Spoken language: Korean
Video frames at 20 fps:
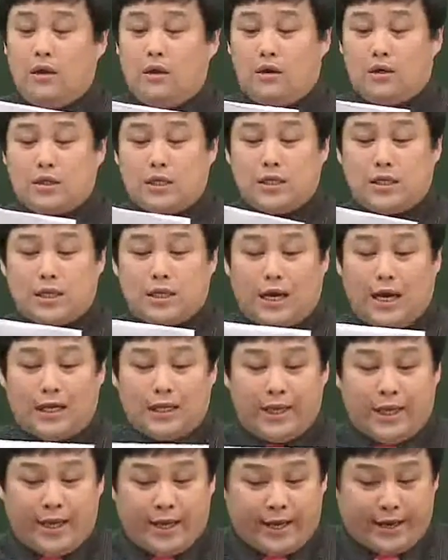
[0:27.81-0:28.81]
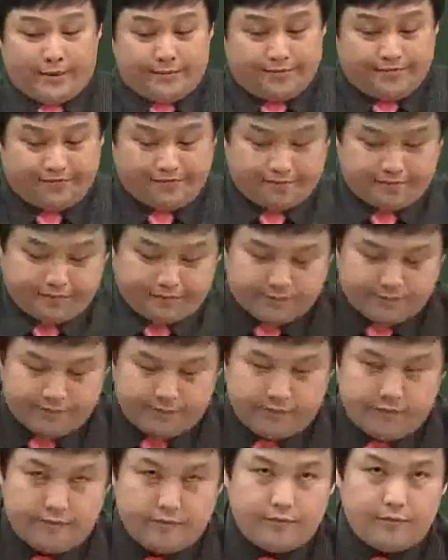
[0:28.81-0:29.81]
어쨌든 간에
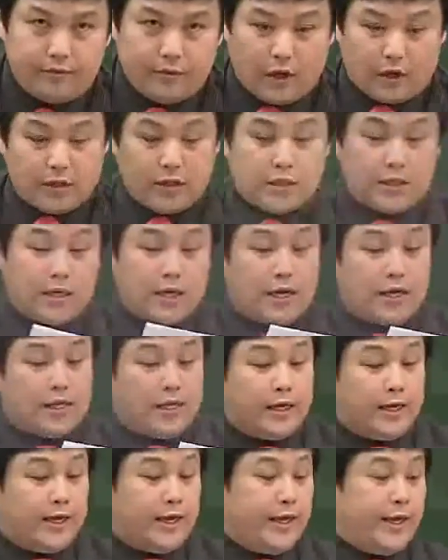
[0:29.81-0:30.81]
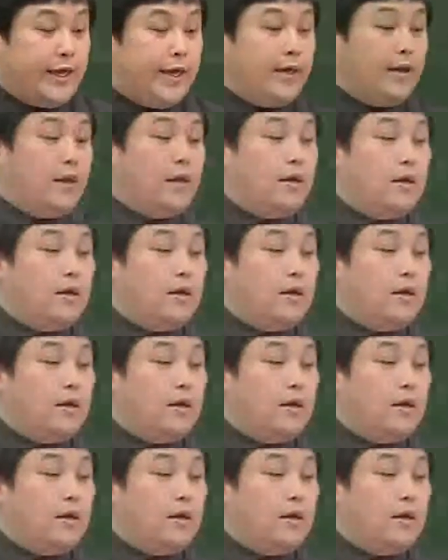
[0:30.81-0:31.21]
어쨌든 간에.